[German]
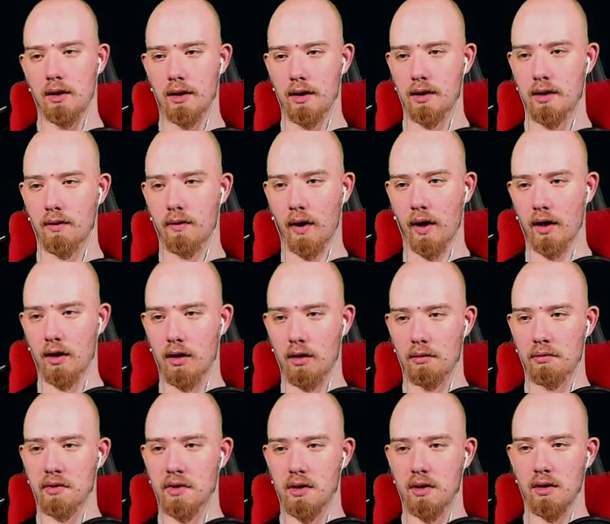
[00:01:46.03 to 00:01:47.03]
ist äh, die Frage,
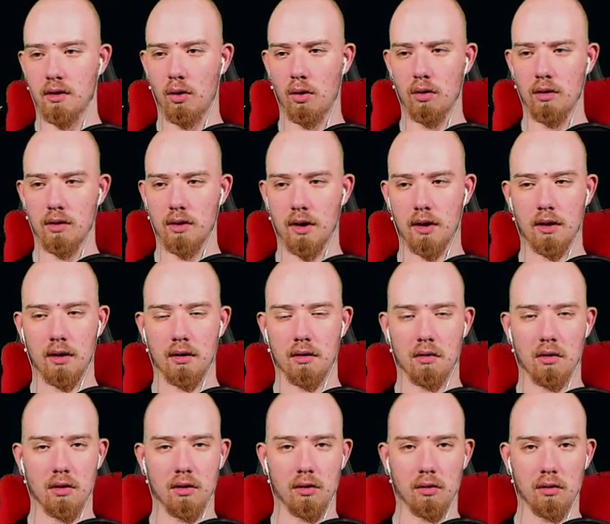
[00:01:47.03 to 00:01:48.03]
ob sie sich
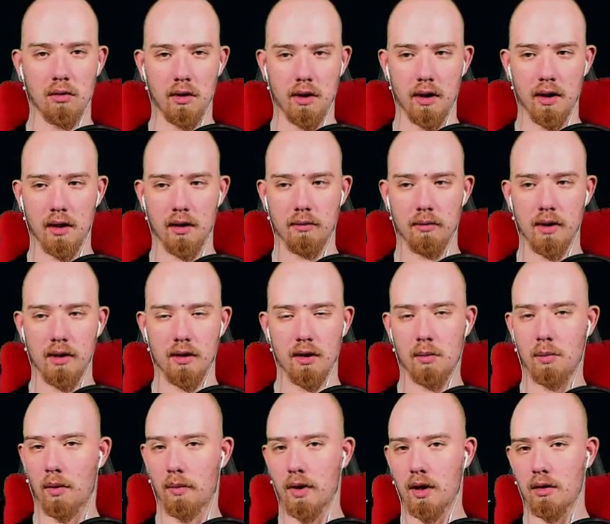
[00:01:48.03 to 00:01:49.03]
kontrolliert wieder
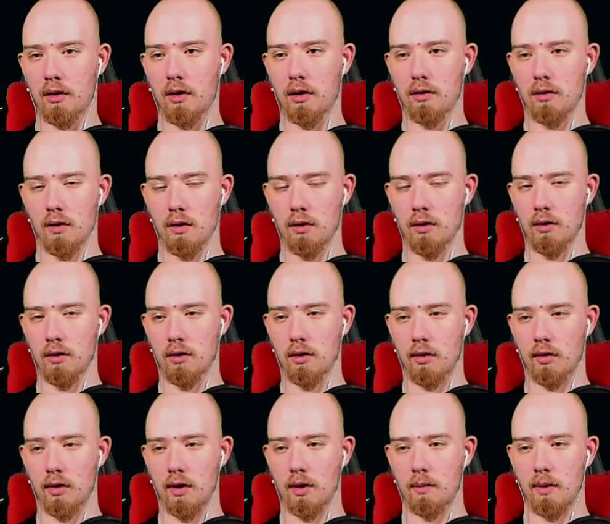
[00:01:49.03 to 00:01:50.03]
sichtbar machen können oder
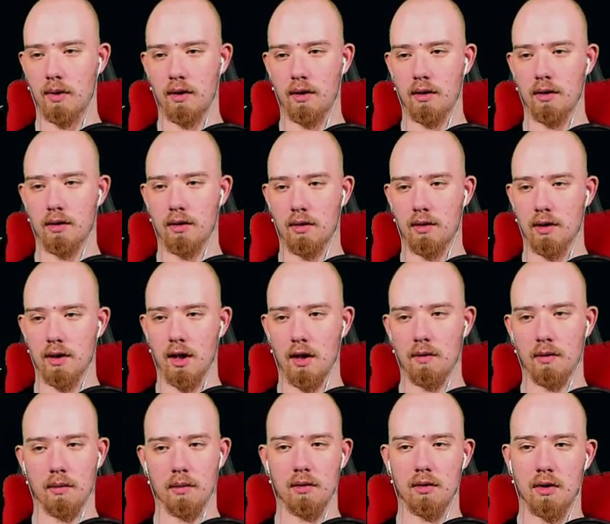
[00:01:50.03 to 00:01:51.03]
unkontrolliert, weil es sonst
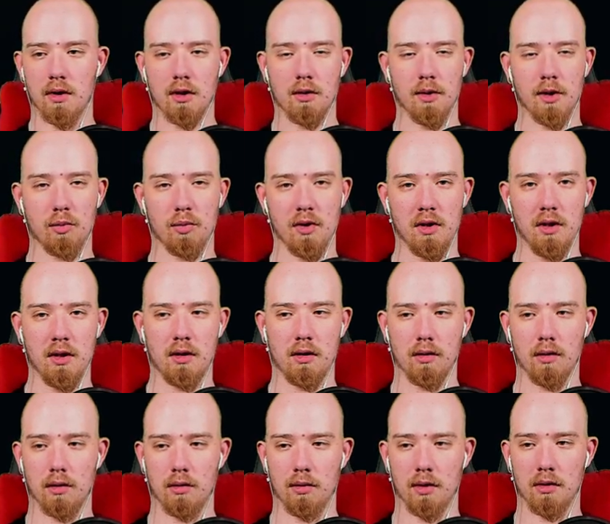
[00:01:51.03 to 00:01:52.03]
nervig, wenn sie zum Beispiel
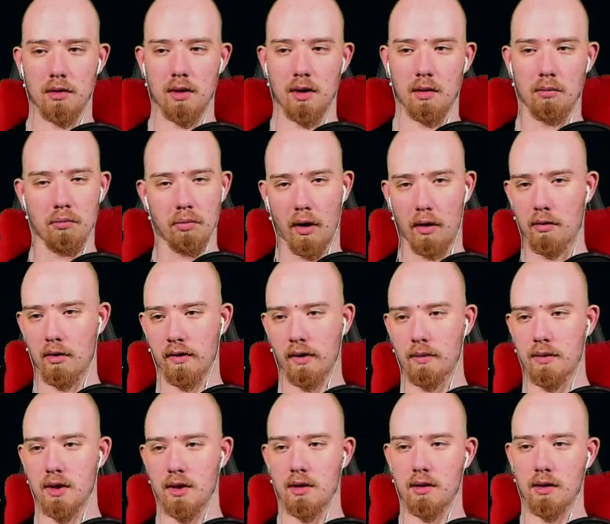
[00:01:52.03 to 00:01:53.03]
niesen oder sowas und dann bam, auf
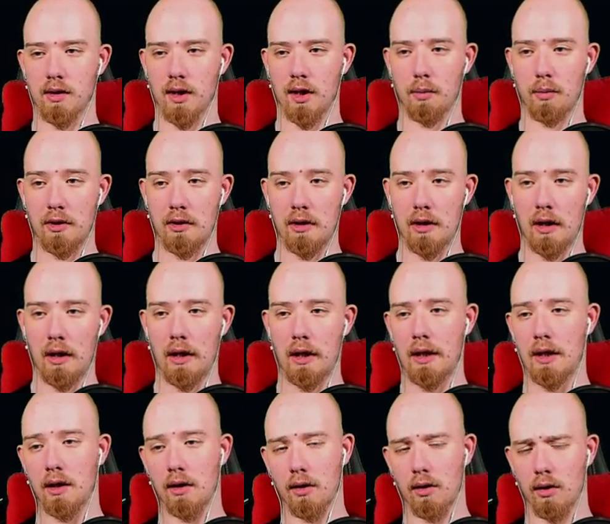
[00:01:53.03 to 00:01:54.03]
einmal sind sie sichtbar.
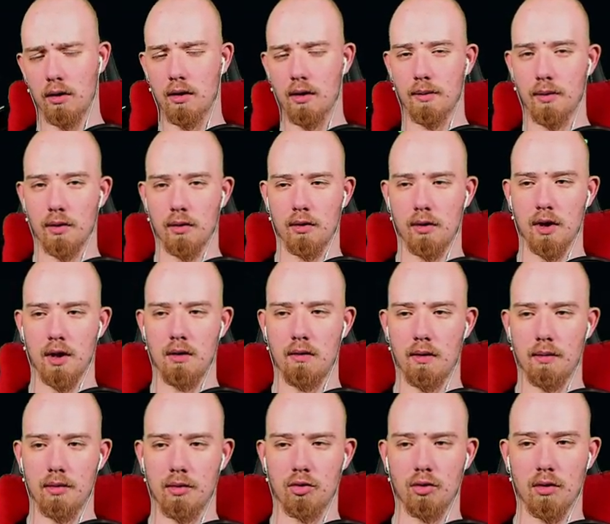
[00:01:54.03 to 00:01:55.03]
Kontraproduktiv,
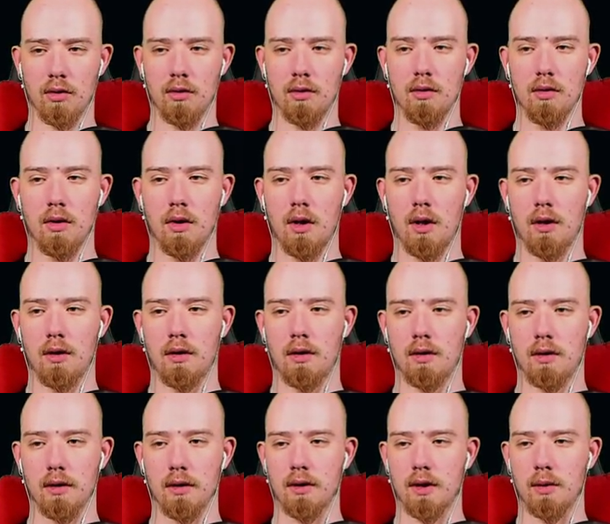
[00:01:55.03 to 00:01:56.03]
aber sonst,
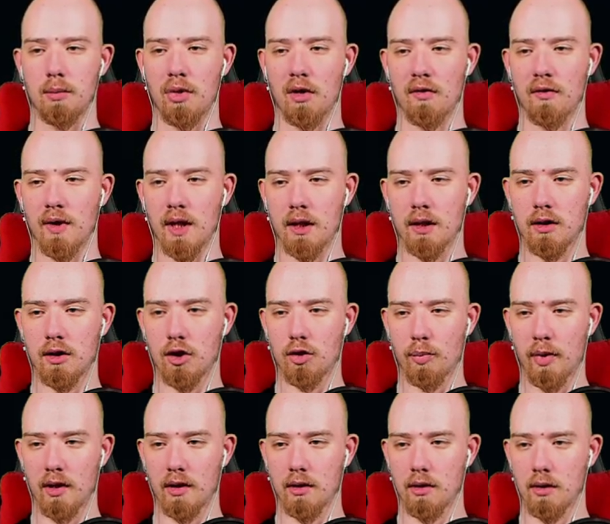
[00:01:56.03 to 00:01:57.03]
das ist die perfekten
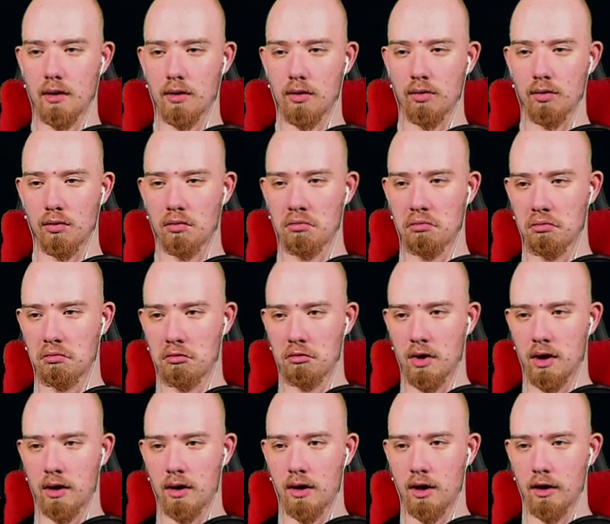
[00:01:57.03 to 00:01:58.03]
Spanner, also
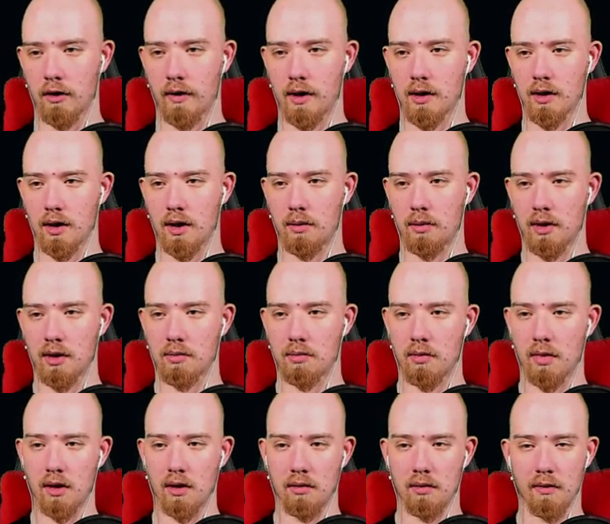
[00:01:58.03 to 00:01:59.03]
Weiß ja nicht, was,
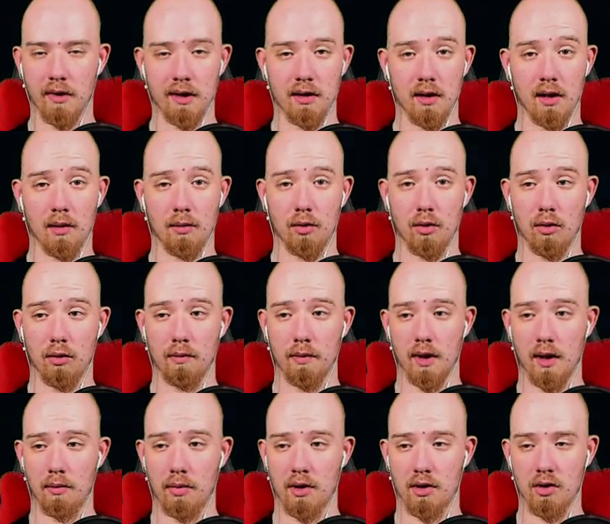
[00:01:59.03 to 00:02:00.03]
was nach dem Tod
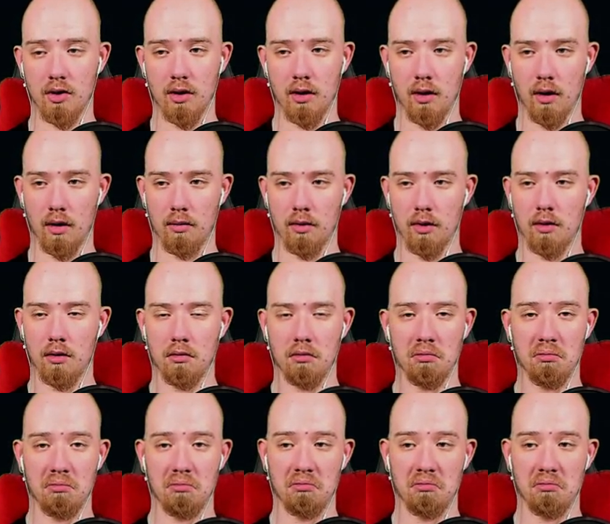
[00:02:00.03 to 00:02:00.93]
mit einem passiert, aber